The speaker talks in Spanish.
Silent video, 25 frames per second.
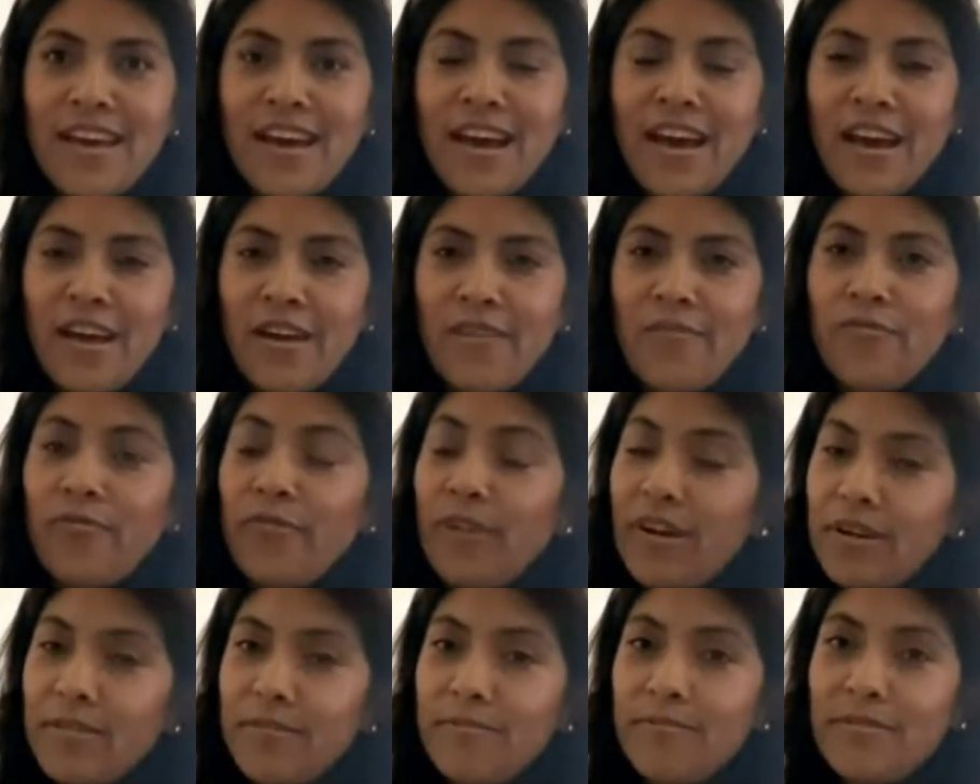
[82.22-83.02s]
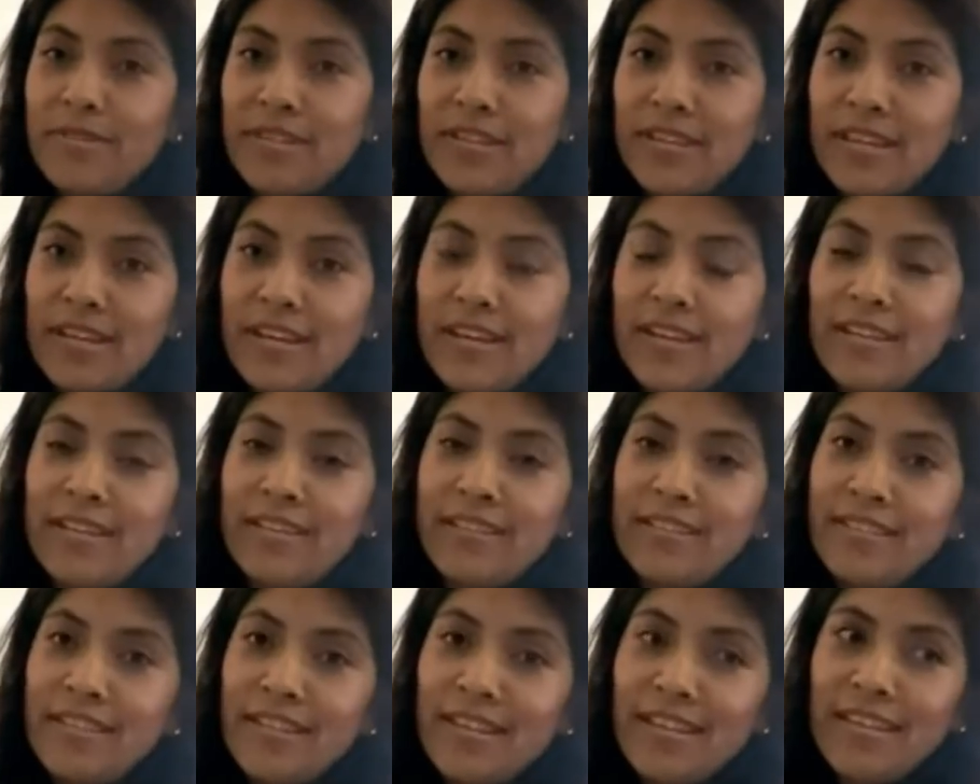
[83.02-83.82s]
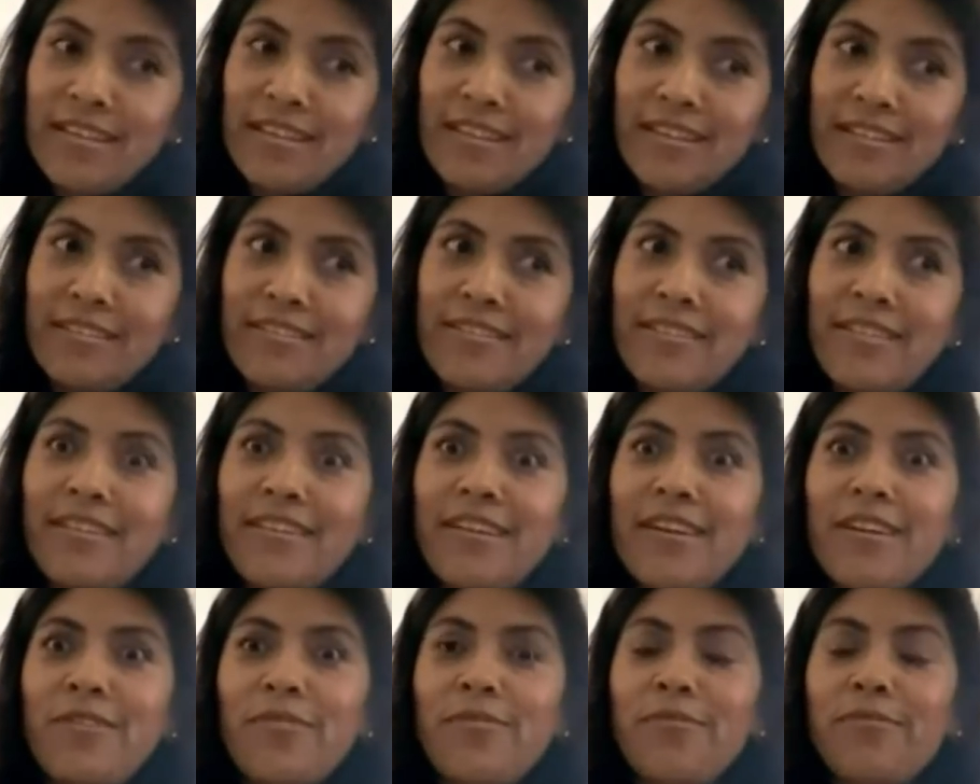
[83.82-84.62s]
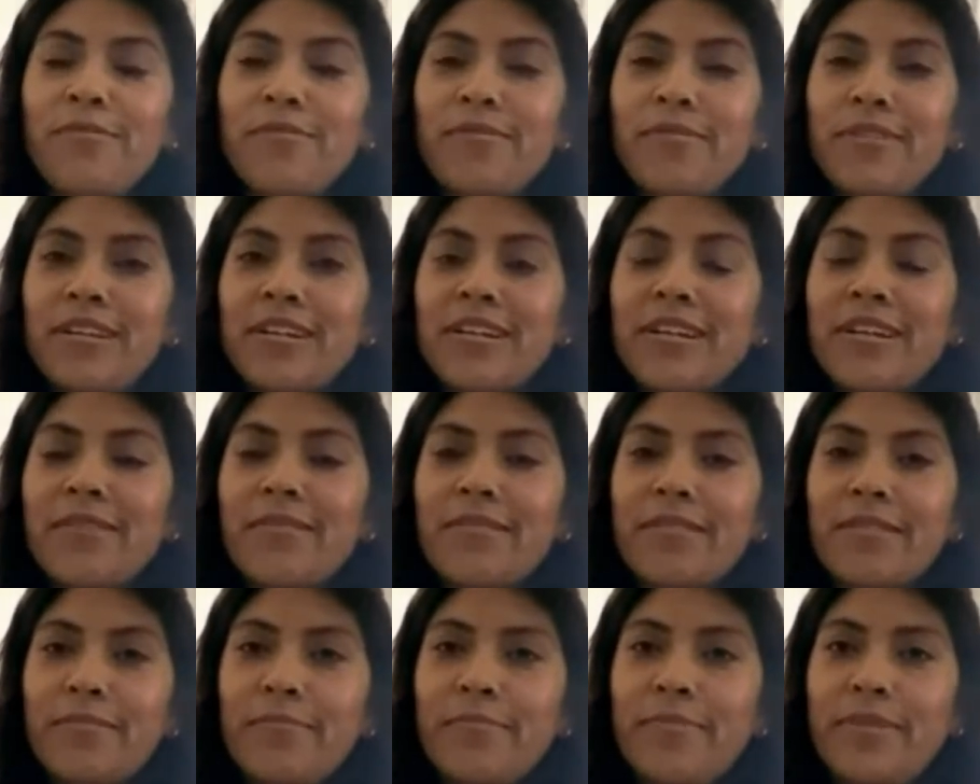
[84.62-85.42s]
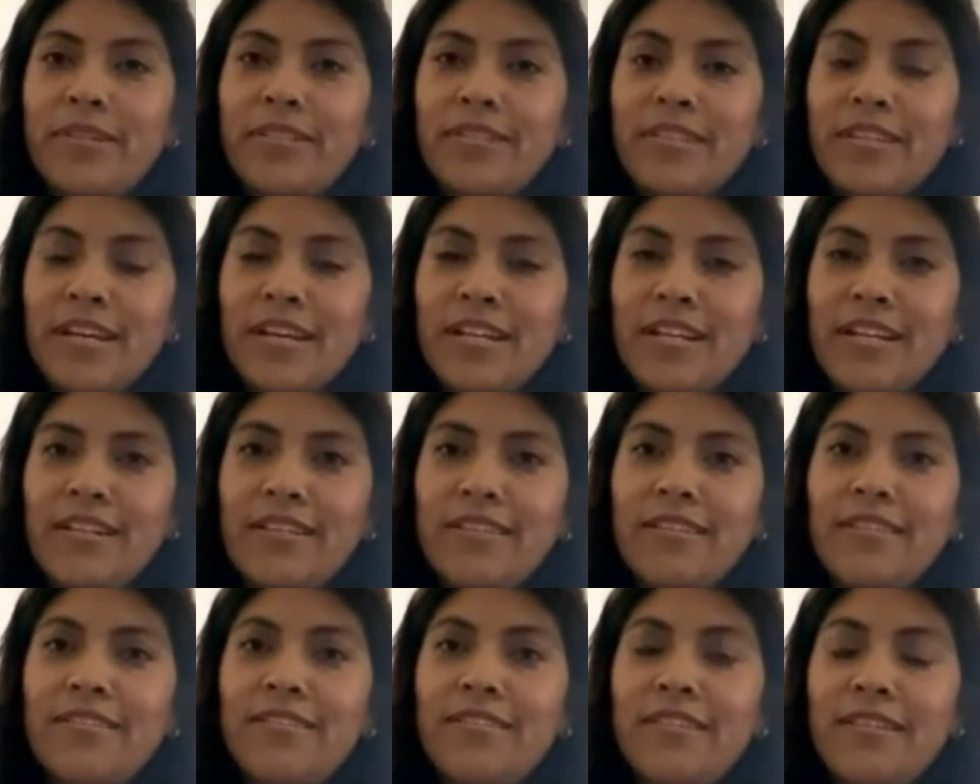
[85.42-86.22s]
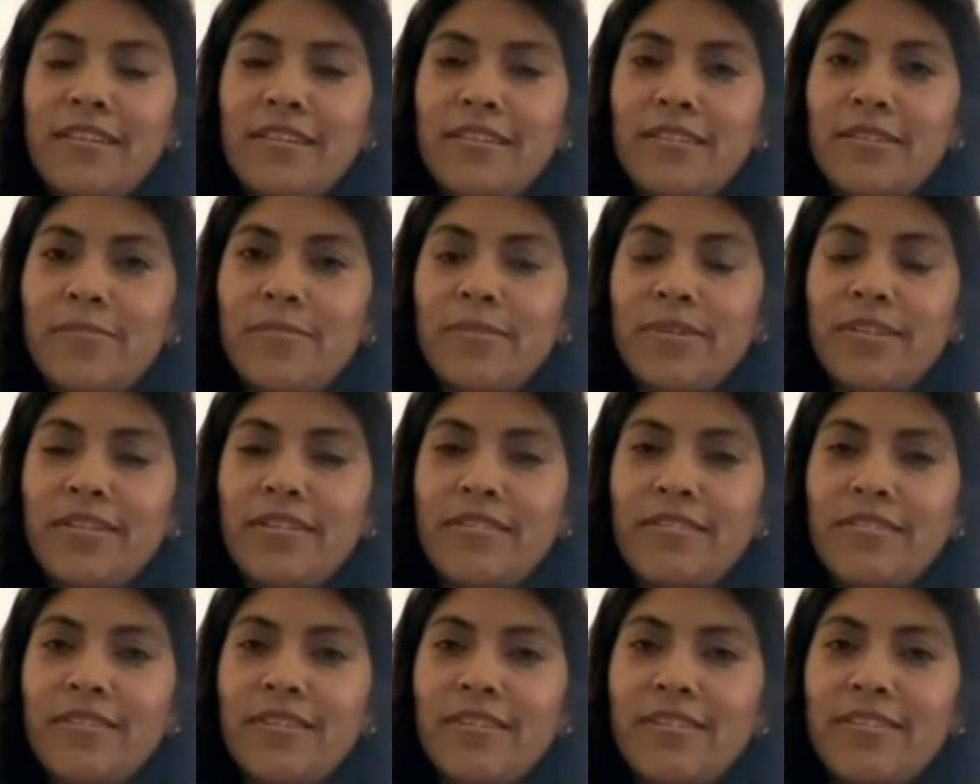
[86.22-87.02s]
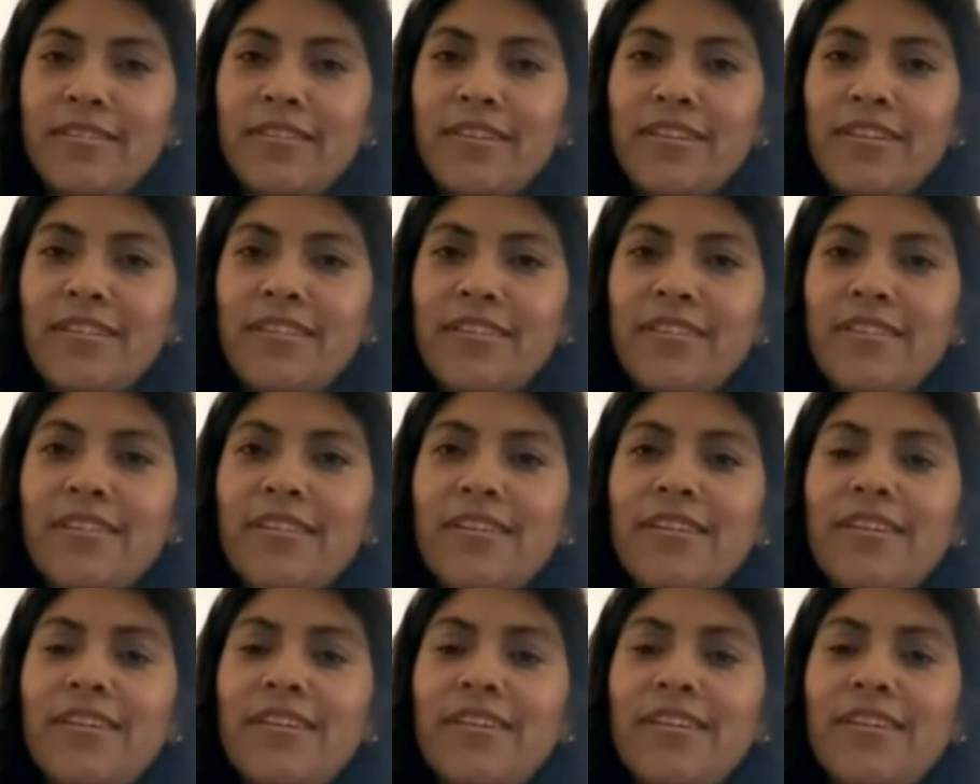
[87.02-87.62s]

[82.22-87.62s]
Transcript: acudía acudí a esta de este ayuno que acaba de pasar antes de la Semana Santa.